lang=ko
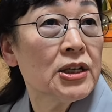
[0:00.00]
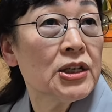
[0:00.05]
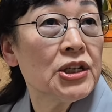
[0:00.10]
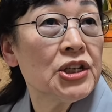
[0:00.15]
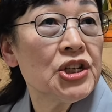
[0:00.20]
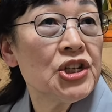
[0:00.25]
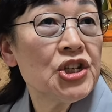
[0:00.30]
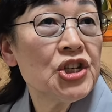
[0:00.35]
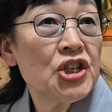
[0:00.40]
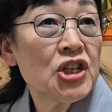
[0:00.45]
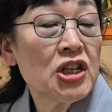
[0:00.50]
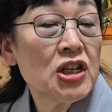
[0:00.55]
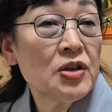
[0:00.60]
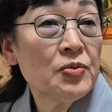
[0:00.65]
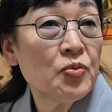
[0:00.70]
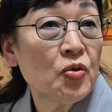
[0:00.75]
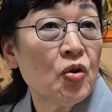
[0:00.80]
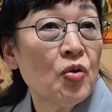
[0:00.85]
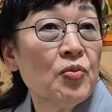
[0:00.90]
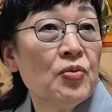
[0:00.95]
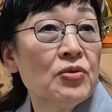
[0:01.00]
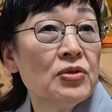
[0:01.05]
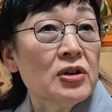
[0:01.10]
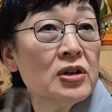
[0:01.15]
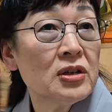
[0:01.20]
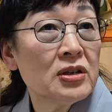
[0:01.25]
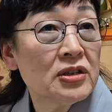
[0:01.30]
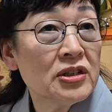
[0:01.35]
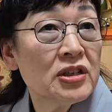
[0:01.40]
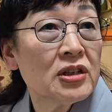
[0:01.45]

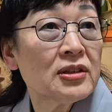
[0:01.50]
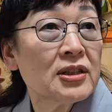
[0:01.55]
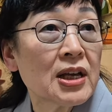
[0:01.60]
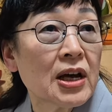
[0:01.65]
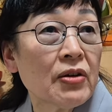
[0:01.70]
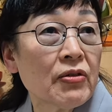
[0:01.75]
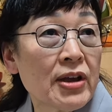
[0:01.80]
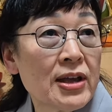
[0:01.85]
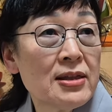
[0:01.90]
25분을 늦었다고